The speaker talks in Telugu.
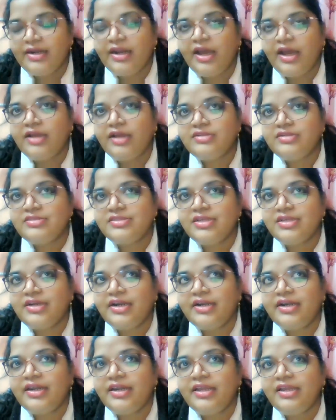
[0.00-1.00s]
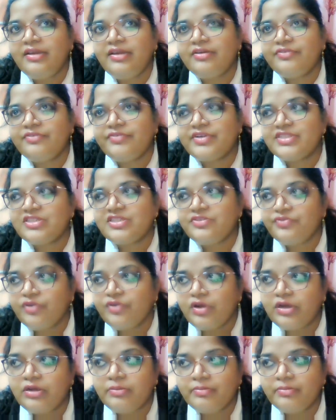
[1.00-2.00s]
నా ఆన్సర్ అండి ఫస్ట్ ఆఫ్
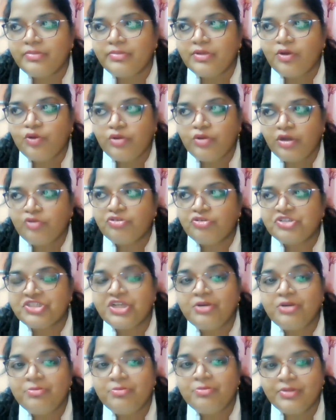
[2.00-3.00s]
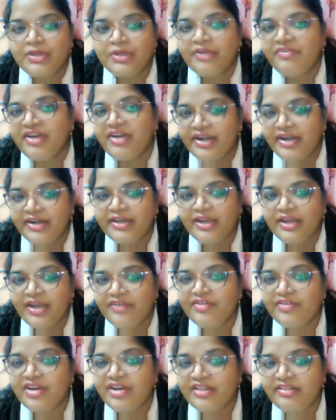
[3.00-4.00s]
ఆల్ ఒక క్వశ్చన్ ఎవరై
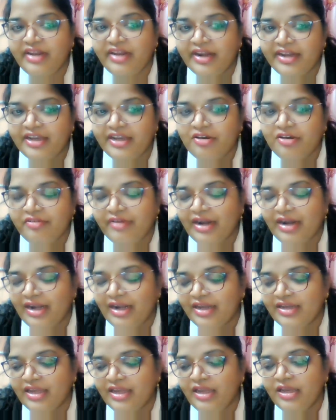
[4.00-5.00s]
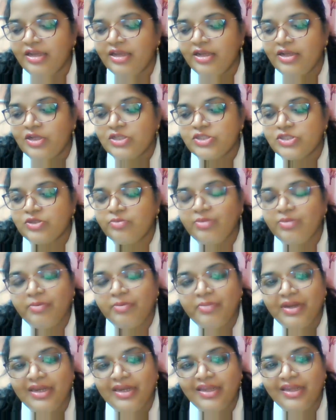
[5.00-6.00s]
ఎవరైతే అడిగారో వాళ్ళకి సో
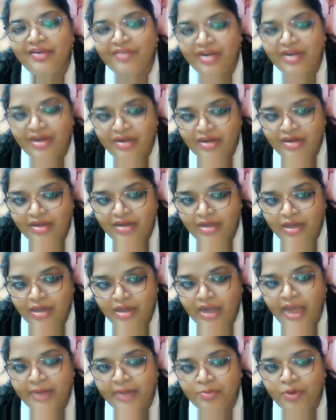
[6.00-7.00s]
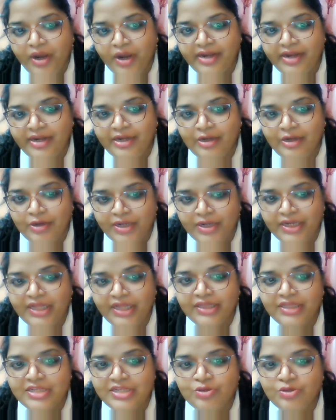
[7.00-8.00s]
మిమ్మల్ని ఎవరైనా కార్బోహైడ్రేట్లు అంటే
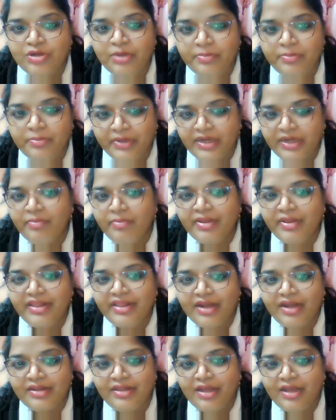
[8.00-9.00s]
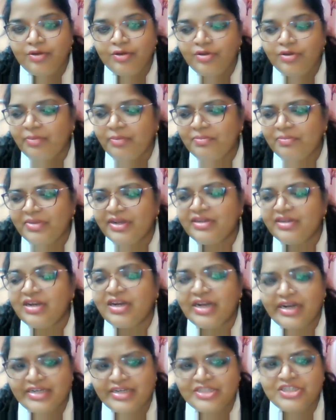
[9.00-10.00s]
తీసుకునే పిండి పదార్థాలు కంప్లీట్ గా
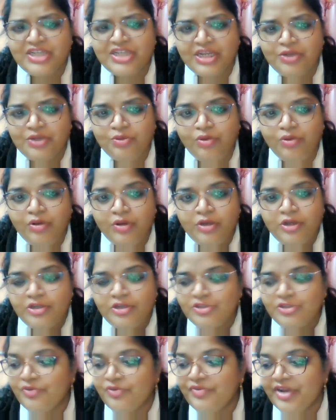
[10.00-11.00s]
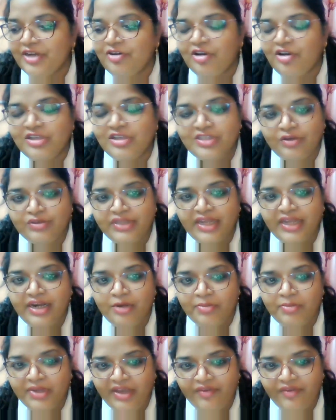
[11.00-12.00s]
కట్ చేయు సో వెయిట్ లాస్
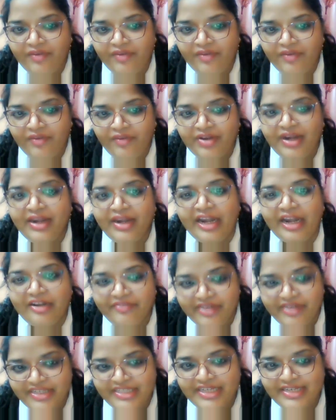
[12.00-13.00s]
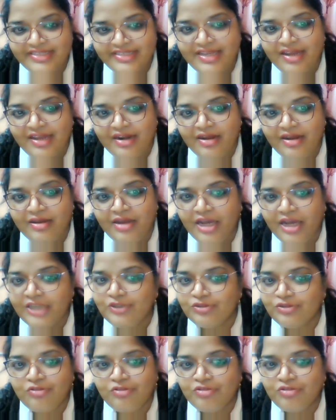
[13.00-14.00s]
అవుతారని మీకు ఎవరైనా అడ్వైస్ చేశారా
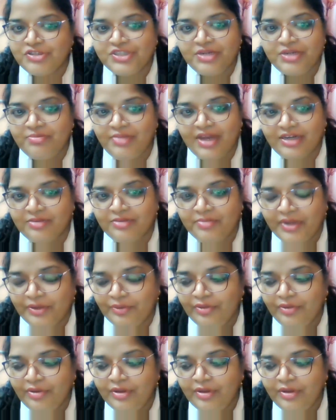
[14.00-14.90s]
అదొక క్వశ్చన్ మార్క్ మీకు